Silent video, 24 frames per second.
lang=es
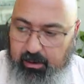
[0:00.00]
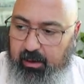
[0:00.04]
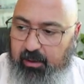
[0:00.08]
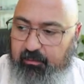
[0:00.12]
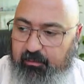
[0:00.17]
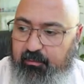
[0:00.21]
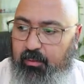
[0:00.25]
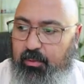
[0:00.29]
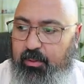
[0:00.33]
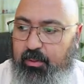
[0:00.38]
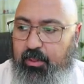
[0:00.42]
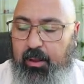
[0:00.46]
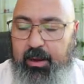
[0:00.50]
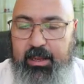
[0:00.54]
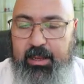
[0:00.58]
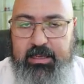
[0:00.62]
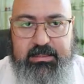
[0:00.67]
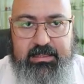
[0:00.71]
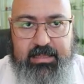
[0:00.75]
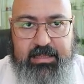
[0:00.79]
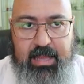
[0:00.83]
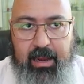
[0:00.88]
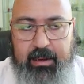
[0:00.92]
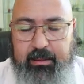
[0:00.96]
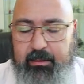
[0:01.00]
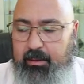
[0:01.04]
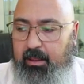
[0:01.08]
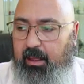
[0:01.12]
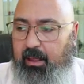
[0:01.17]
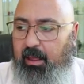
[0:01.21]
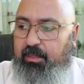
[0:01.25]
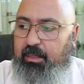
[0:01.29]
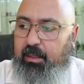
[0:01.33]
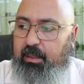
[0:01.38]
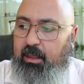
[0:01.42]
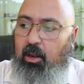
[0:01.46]
La función start
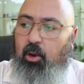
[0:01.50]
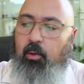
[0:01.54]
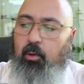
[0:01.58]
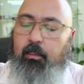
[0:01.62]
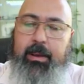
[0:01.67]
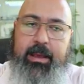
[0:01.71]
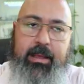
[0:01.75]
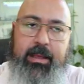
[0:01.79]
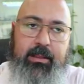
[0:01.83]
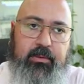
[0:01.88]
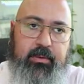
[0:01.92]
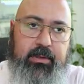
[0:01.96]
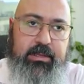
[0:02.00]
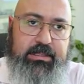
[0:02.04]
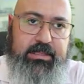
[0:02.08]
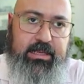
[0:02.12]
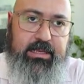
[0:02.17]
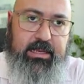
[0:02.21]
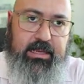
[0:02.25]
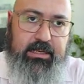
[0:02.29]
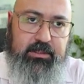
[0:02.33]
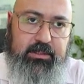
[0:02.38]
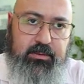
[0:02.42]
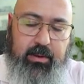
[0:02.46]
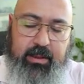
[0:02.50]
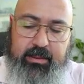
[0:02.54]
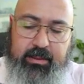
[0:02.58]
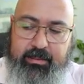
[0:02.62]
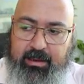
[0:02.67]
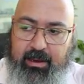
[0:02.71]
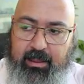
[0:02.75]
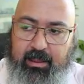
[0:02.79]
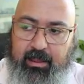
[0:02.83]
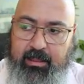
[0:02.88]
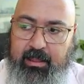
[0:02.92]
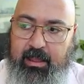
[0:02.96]
hace que el objeto ese, que es una
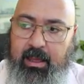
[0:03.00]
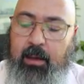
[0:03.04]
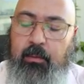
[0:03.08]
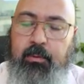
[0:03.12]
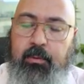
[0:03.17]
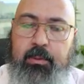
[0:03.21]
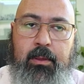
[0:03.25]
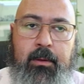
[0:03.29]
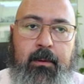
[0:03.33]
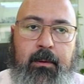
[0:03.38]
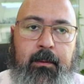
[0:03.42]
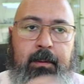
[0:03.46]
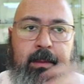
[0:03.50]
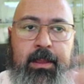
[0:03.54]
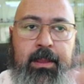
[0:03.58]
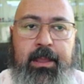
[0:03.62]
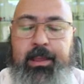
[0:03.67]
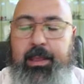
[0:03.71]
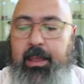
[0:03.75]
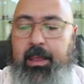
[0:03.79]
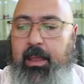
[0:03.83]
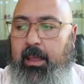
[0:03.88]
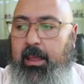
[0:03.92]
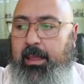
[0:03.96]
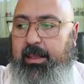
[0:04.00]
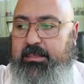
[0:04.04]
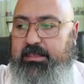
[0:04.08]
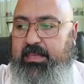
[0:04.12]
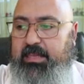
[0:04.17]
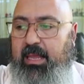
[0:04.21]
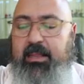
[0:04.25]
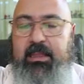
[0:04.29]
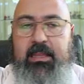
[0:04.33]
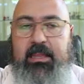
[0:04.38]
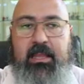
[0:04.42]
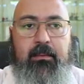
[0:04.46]
entrada de audio, eh,
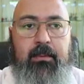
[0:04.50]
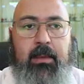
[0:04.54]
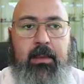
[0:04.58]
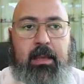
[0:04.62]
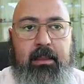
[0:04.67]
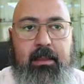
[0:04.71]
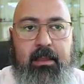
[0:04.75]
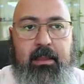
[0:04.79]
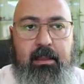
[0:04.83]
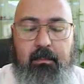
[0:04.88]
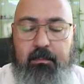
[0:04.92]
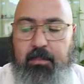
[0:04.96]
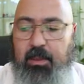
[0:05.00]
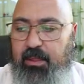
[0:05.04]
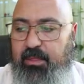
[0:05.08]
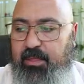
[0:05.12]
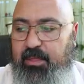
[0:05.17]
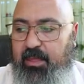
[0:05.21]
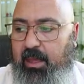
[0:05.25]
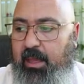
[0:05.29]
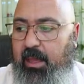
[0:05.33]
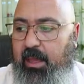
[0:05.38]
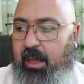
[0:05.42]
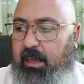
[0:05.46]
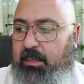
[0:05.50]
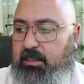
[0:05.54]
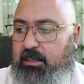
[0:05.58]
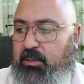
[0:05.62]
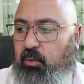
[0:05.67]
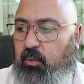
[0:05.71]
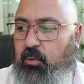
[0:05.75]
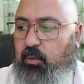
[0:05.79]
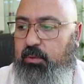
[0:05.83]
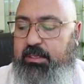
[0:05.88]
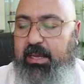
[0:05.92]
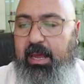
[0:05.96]
se active y empiece a
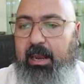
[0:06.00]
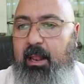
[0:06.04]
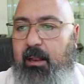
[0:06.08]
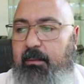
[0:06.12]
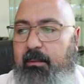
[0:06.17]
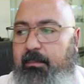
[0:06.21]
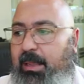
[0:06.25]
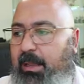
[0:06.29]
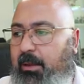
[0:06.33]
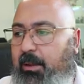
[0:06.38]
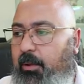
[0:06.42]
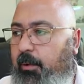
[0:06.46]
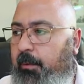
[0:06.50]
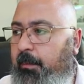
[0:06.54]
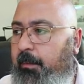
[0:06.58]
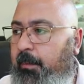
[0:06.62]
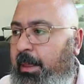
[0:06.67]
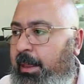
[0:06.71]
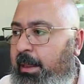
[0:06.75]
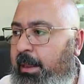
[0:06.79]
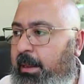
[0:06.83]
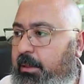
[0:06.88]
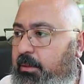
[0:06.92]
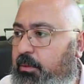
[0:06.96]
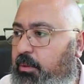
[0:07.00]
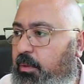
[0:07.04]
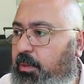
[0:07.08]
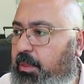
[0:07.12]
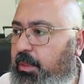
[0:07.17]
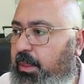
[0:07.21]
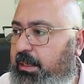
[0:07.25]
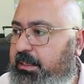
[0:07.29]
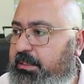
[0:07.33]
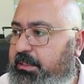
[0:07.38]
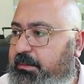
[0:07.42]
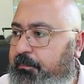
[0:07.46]
escuchar el micro.
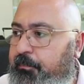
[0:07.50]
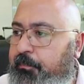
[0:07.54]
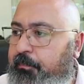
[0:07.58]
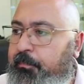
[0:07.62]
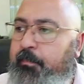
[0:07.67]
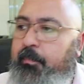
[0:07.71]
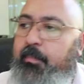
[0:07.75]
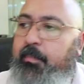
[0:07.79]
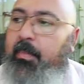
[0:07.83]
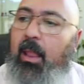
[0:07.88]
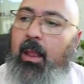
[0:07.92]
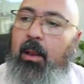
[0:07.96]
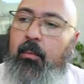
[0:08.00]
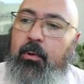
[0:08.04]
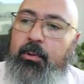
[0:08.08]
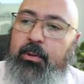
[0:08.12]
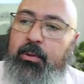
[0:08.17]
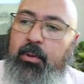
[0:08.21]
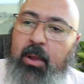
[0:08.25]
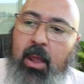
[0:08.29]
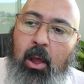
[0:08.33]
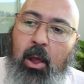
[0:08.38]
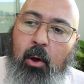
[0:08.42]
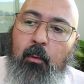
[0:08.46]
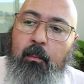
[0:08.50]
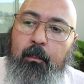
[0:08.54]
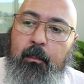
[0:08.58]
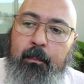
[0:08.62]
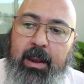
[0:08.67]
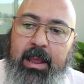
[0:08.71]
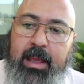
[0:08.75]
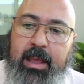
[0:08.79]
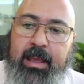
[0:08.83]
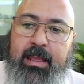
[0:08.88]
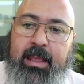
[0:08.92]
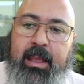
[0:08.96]
Entonces, el momento que hago un
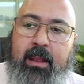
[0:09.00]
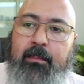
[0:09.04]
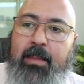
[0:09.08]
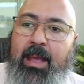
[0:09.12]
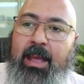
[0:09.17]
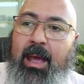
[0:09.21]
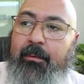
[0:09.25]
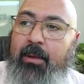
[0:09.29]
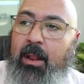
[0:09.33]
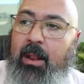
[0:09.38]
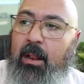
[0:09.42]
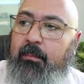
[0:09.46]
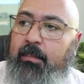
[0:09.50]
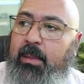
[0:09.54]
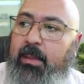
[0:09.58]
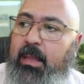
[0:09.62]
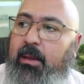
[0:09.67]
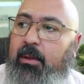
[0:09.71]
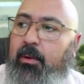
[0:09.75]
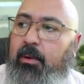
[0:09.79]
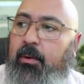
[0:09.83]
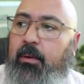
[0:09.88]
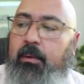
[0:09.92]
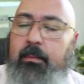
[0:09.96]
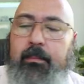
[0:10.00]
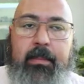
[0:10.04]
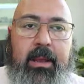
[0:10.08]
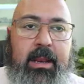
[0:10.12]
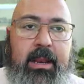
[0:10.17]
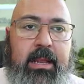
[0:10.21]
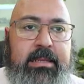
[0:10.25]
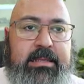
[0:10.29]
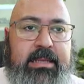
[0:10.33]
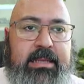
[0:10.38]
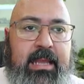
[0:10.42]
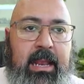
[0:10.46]
play y él me abre el micro,
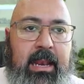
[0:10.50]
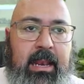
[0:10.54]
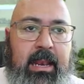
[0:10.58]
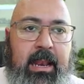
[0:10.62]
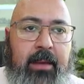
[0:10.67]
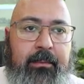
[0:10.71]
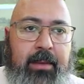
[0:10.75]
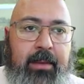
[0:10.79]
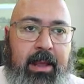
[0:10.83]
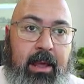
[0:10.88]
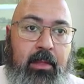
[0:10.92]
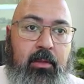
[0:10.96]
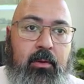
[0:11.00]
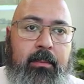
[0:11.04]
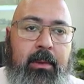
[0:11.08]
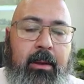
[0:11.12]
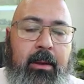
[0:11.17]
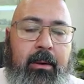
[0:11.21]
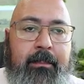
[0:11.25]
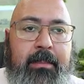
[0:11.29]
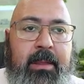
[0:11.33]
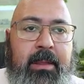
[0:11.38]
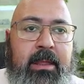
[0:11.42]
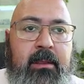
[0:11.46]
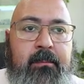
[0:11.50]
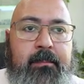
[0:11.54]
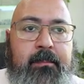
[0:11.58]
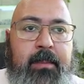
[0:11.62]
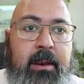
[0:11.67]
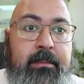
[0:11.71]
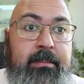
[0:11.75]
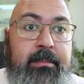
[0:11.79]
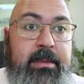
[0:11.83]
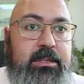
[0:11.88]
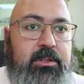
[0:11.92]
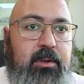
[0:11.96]
veréis que el navegador me va a pedir
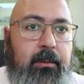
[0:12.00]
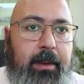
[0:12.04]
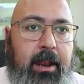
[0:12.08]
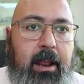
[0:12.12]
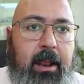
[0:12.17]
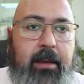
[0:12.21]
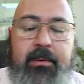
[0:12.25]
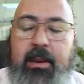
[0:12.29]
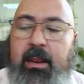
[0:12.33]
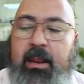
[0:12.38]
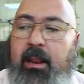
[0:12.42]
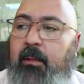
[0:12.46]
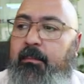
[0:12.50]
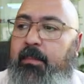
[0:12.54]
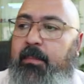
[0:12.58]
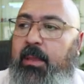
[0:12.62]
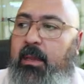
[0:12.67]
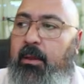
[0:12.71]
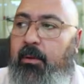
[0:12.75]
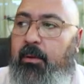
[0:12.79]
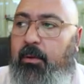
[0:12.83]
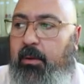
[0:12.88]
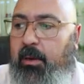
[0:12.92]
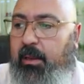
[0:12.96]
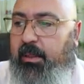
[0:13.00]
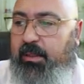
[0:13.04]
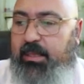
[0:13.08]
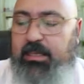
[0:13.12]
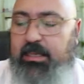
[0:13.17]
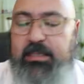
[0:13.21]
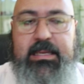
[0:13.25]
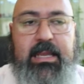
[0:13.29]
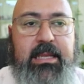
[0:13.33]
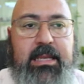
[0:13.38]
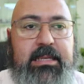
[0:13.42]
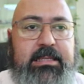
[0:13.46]
permiso para abrir el micro, le
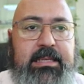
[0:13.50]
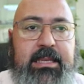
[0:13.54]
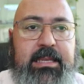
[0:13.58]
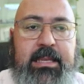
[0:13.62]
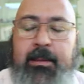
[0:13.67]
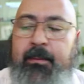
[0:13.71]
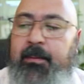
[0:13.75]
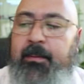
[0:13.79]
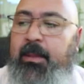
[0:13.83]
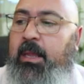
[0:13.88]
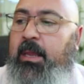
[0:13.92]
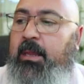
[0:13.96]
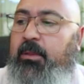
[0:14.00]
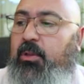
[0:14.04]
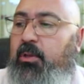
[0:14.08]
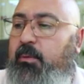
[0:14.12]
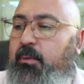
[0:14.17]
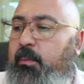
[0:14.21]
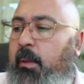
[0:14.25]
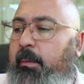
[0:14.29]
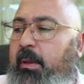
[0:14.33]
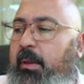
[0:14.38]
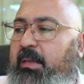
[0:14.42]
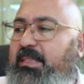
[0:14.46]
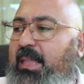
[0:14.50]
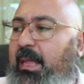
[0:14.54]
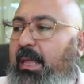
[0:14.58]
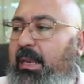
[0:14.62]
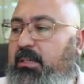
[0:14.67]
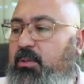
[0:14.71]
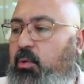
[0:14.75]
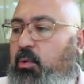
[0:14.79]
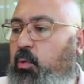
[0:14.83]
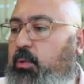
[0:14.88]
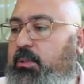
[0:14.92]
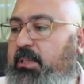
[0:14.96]
decís que sí, entonces me va a estar
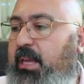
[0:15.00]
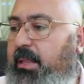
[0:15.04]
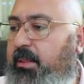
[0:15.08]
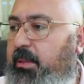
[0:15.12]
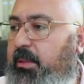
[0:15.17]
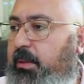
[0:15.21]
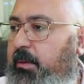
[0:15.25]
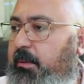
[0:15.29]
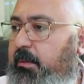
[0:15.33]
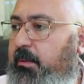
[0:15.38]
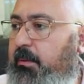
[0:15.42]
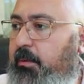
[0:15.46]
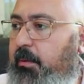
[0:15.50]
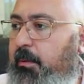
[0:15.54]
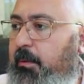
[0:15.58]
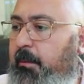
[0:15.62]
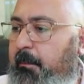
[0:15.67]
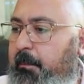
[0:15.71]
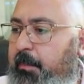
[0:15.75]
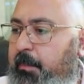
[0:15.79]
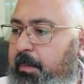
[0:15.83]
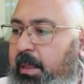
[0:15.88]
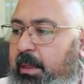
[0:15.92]
escuchando, ¿no?